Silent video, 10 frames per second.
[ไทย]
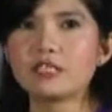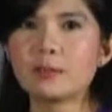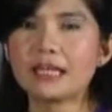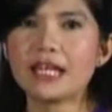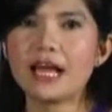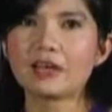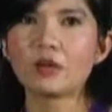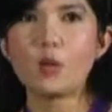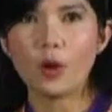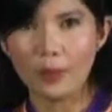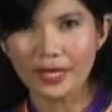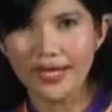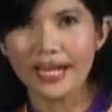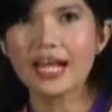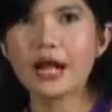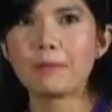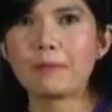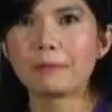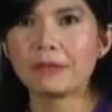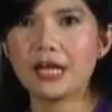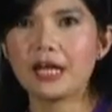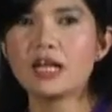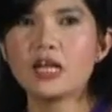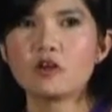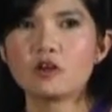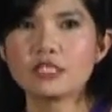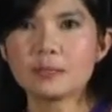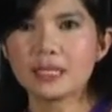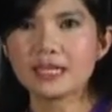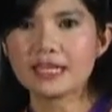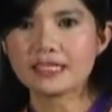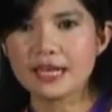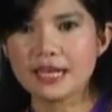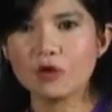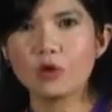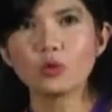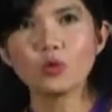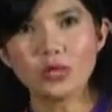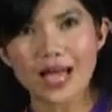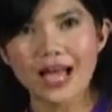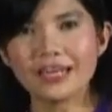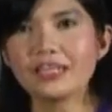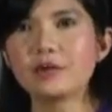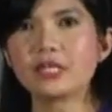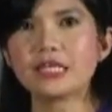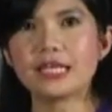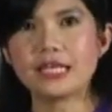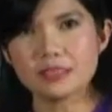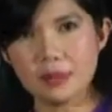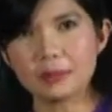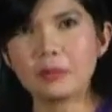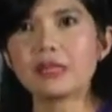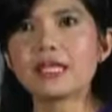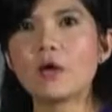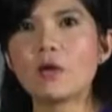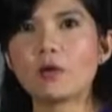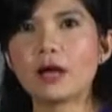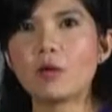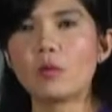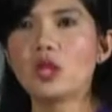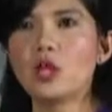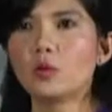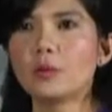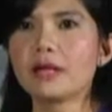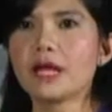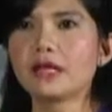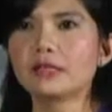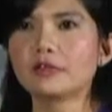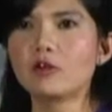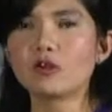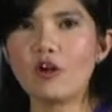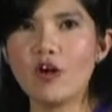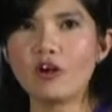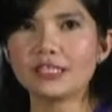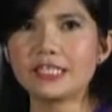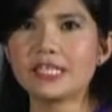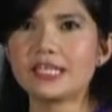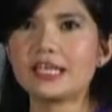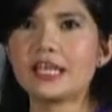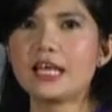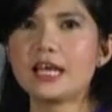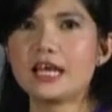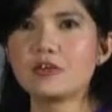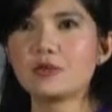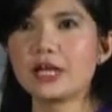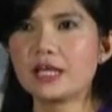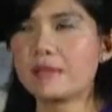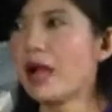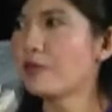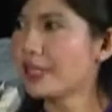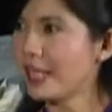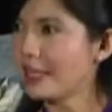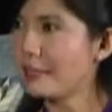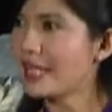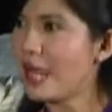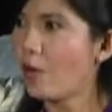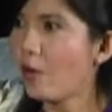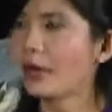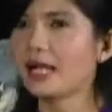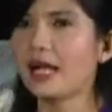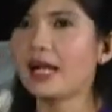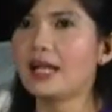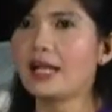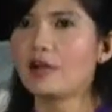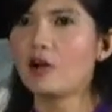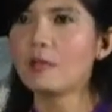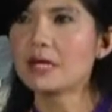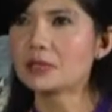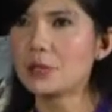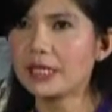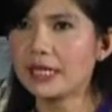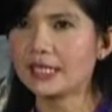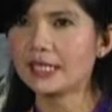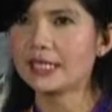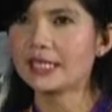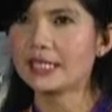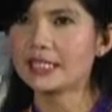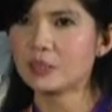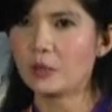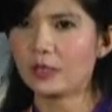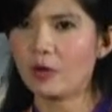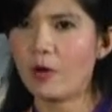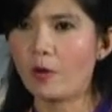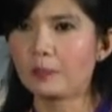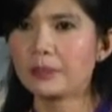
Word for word: ก็จะเป็นงานข่วงวัฒนธรรมนะคะก็จะเป็นการแสดงของลูกหลานที่อยู่ในเขตเทศบาลเมืองพะเยาของเรารวมทั้งน้องๆที่อยู่ในมหาวิทยาลัยพะเยานะคะก็มาช่วยกันในในส่วนของ